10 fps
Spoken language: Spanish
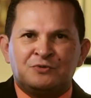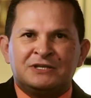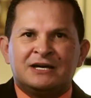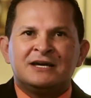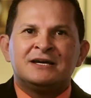
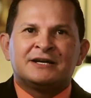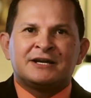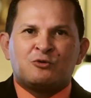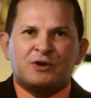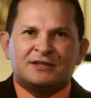vida.
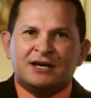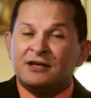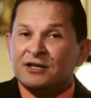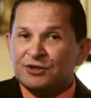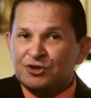
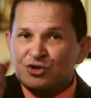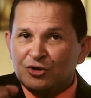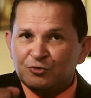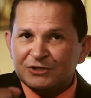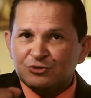Recuerda,
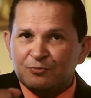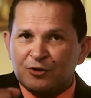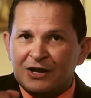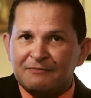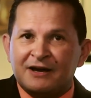Dios no es tu
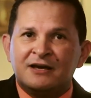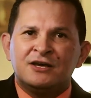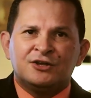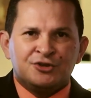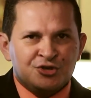problema,
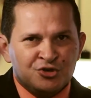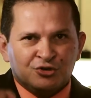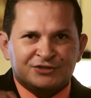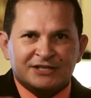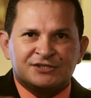
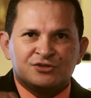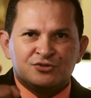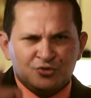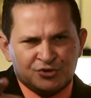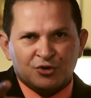Dios es
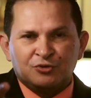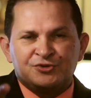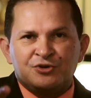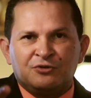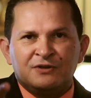tu
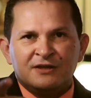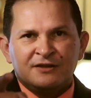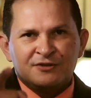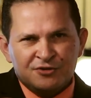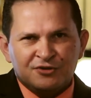solución.
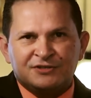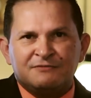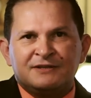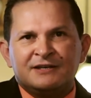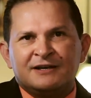Dios
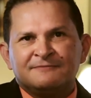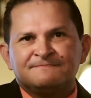te bendiga.